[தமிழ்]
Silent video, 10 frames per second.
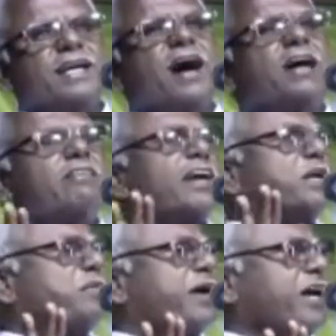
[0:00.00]
யார்
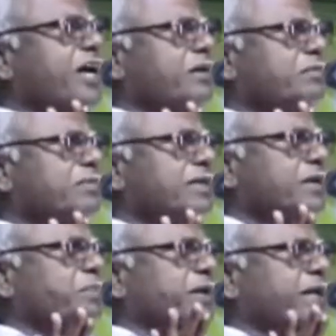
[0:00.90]
வேண்டுமானாலும்
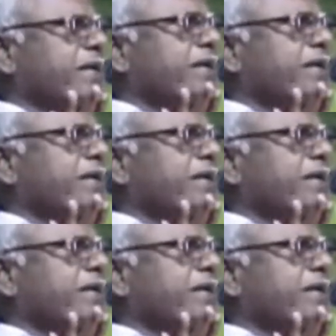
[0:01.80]
எப்படி